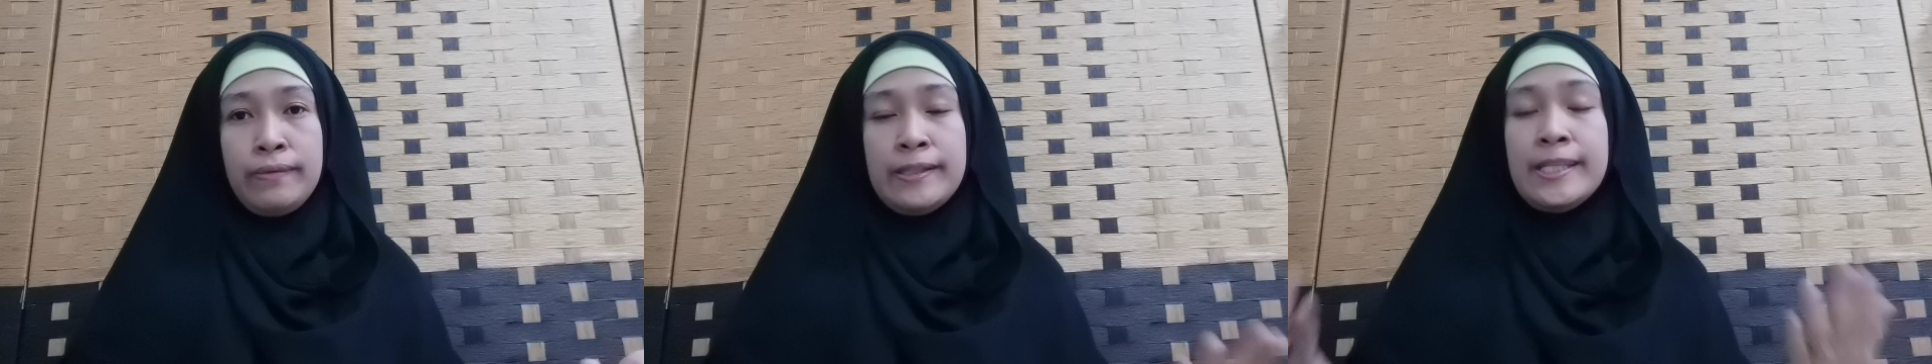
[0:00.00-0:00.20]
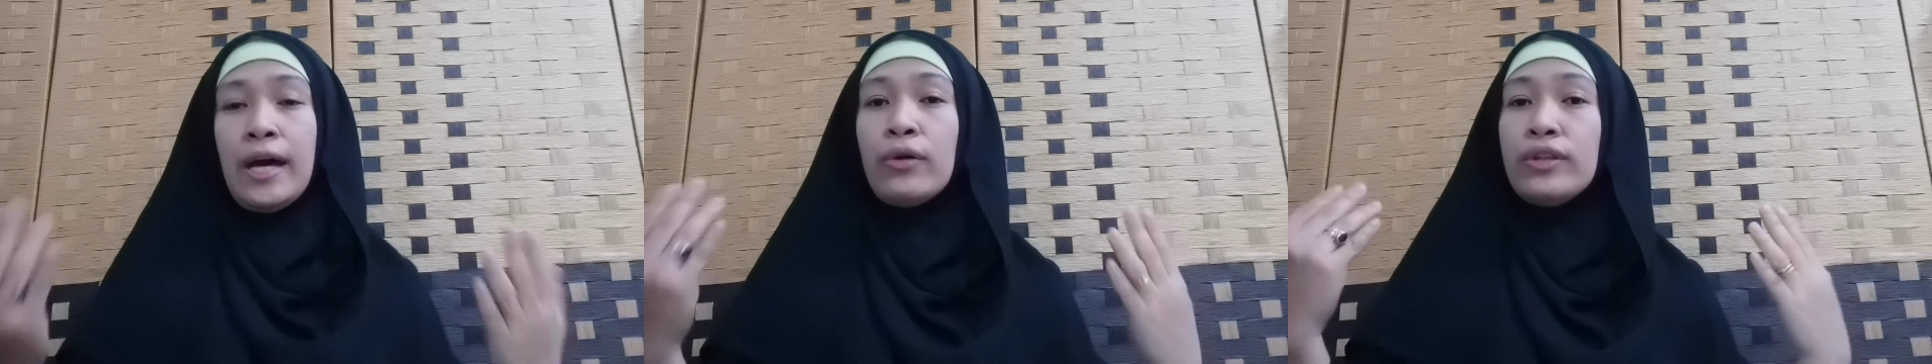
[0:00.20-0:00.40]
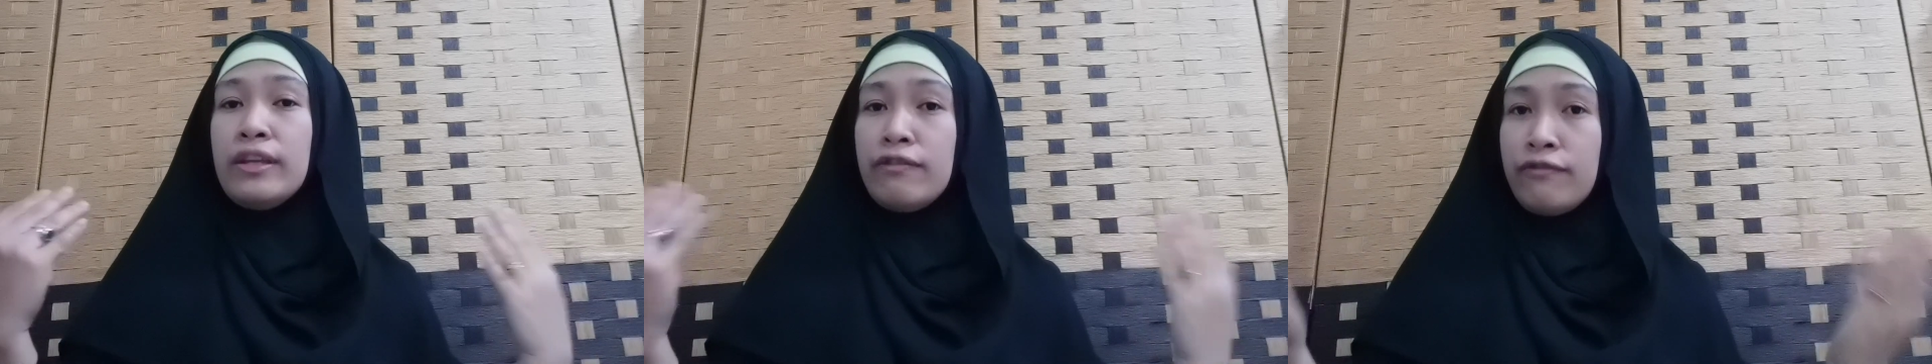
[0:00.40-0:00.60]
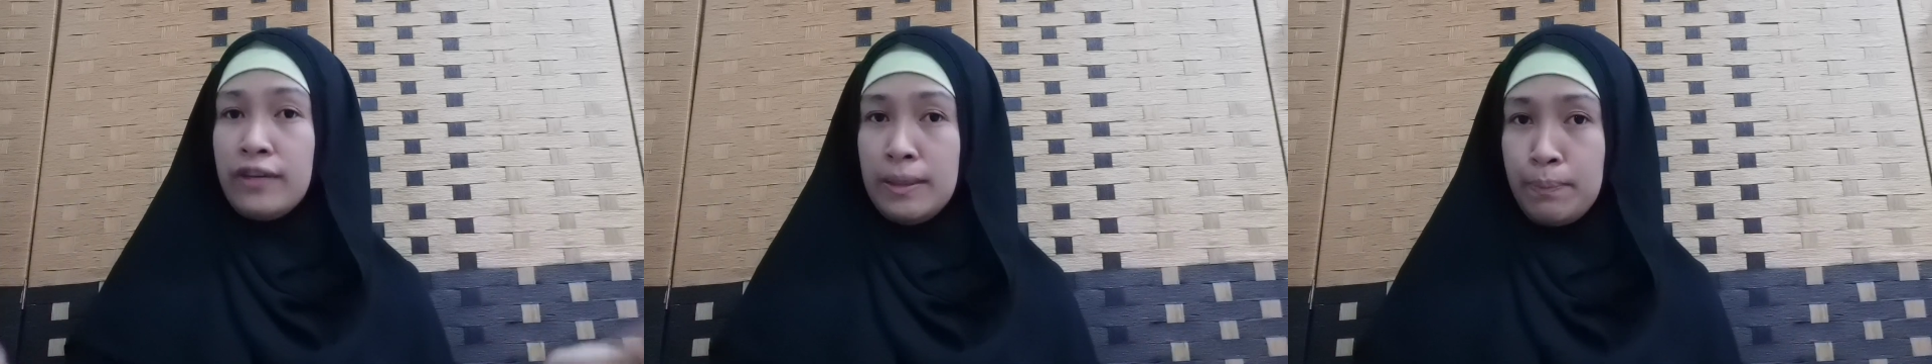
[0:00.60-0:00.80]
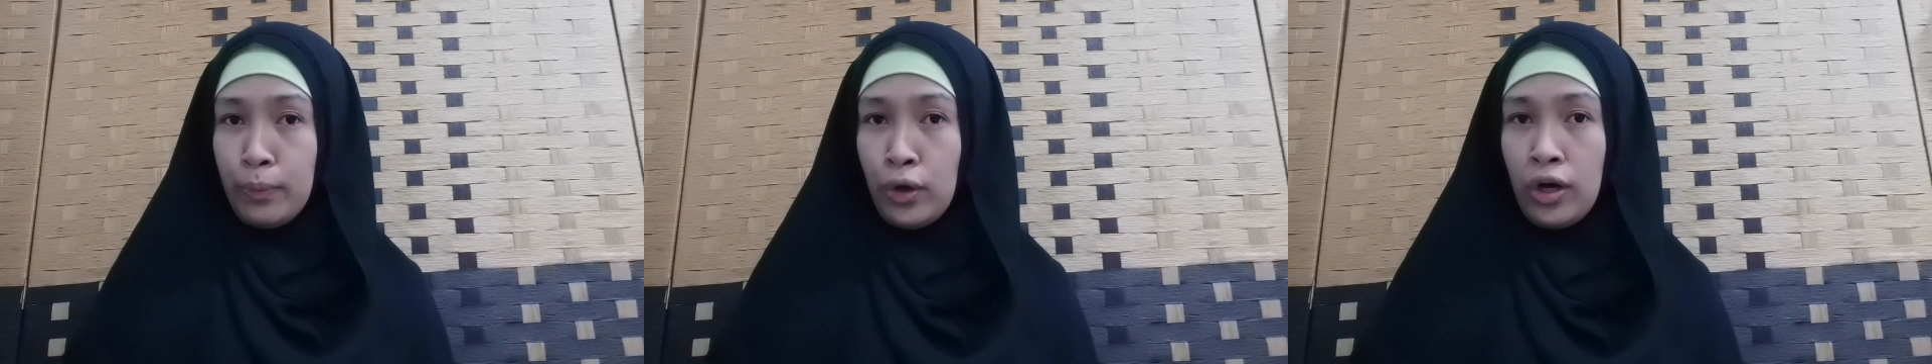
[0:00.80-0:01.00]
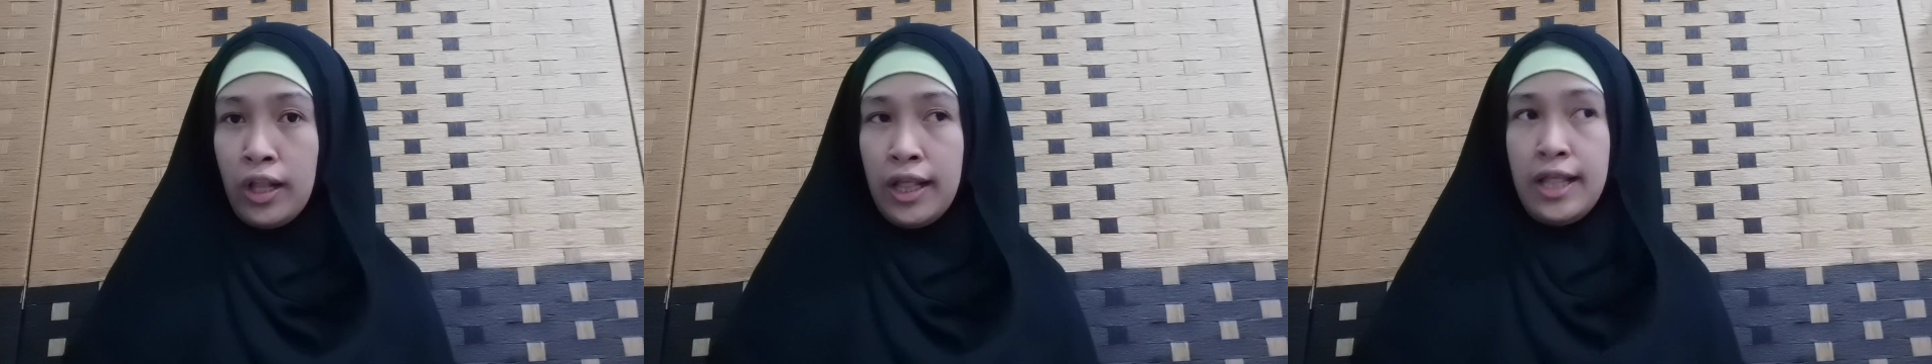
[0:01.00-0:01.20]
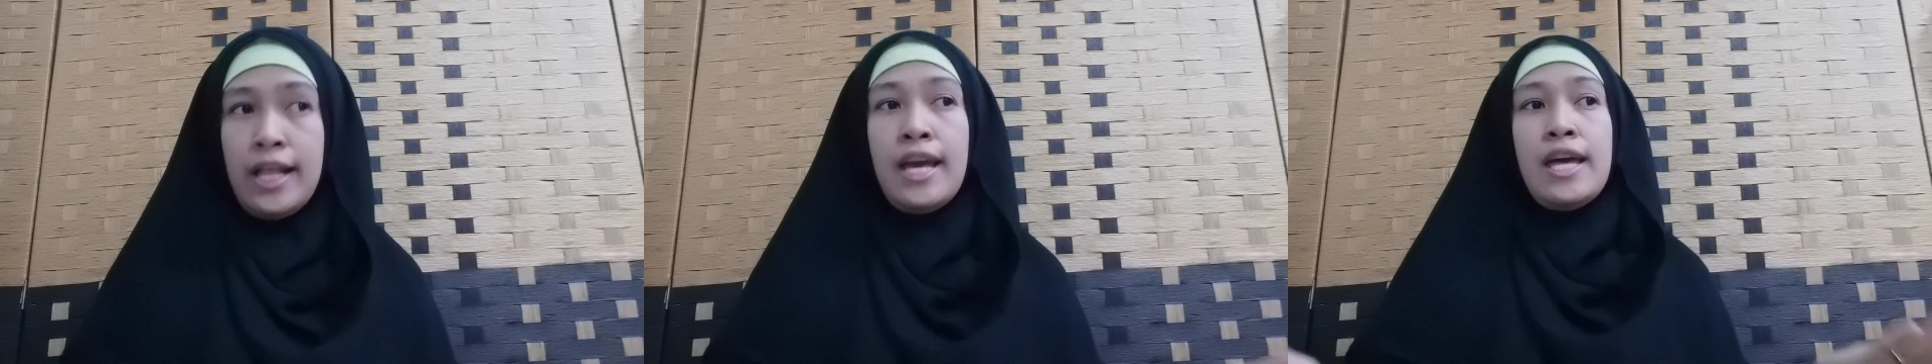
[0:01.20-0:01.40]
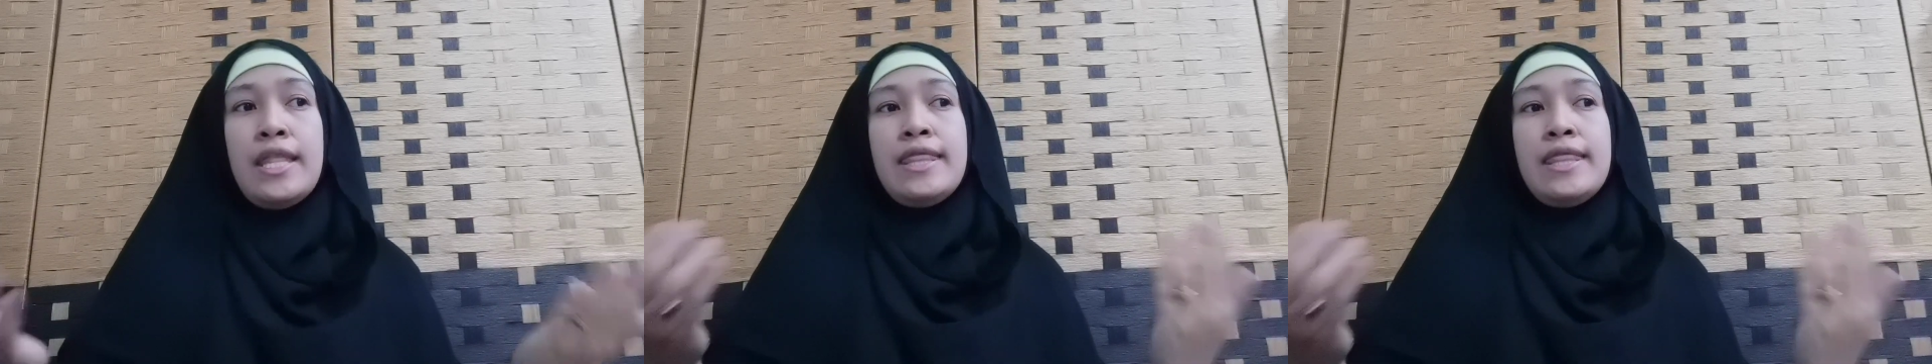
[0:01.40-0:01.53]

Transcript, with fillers: Saudi people